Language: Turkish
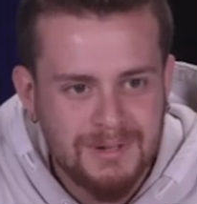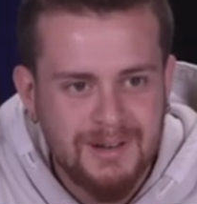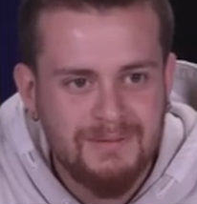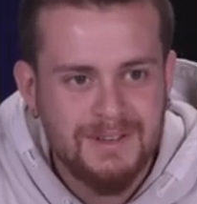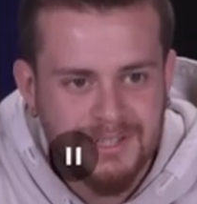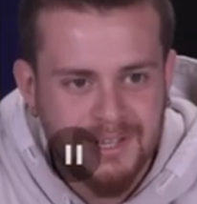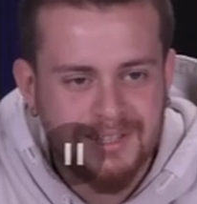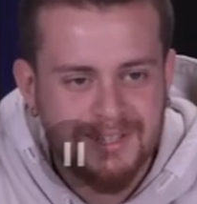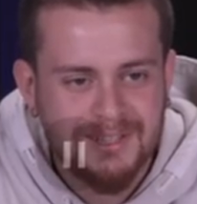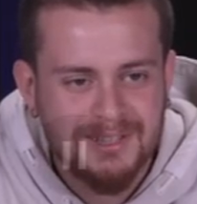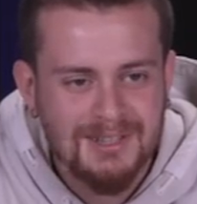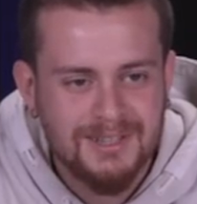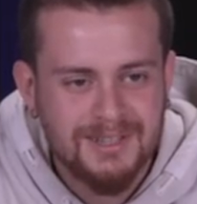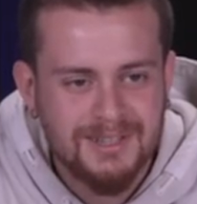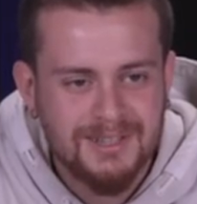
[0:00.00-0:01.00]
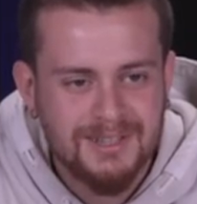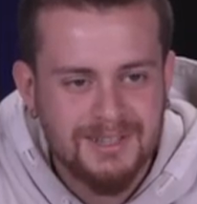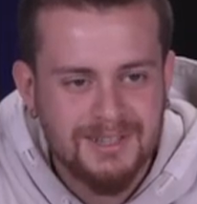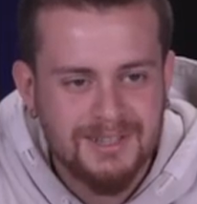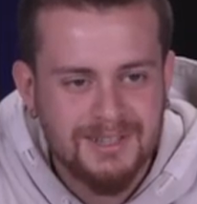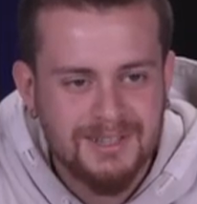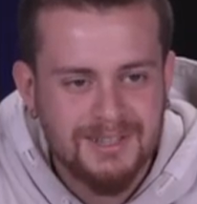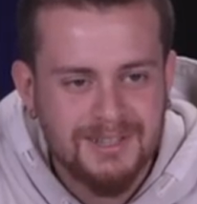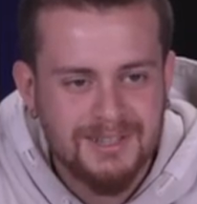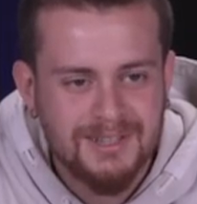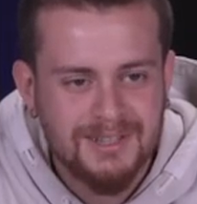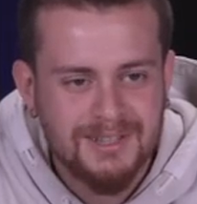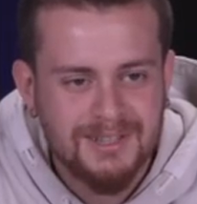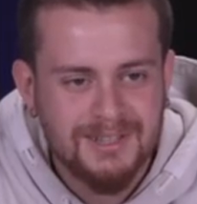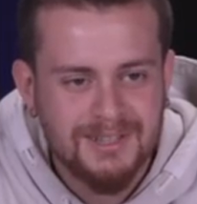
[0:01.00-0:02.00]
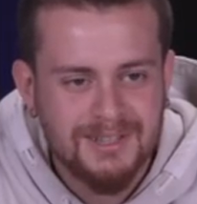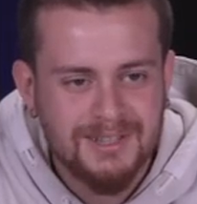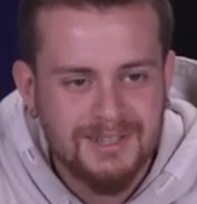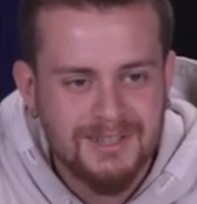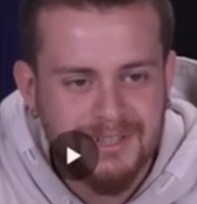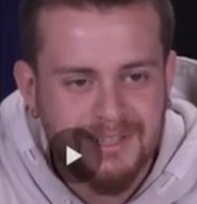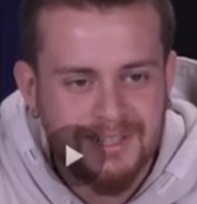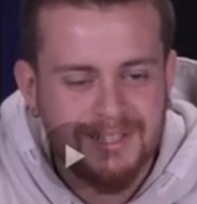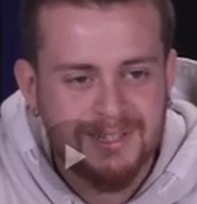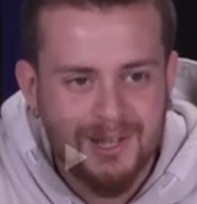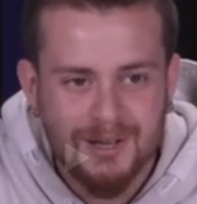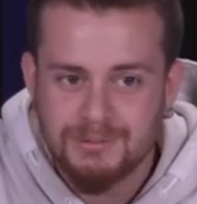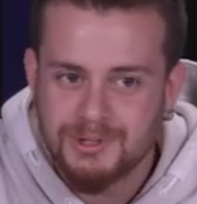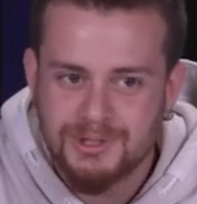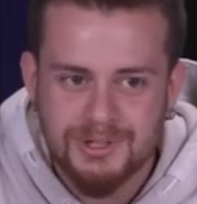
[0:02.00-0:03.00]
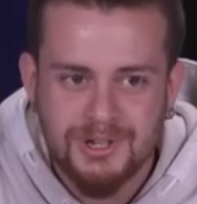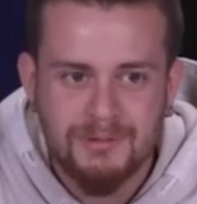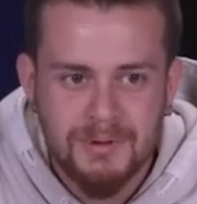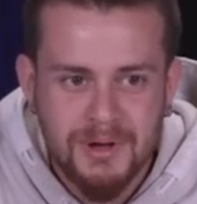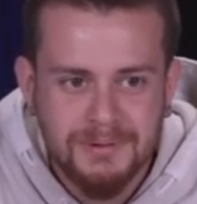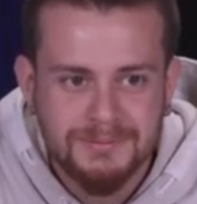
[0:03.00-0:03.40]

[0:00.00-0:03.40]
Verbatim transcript: daha bir nefes al. Bu yenmez abi. alırsa hapşıracağım.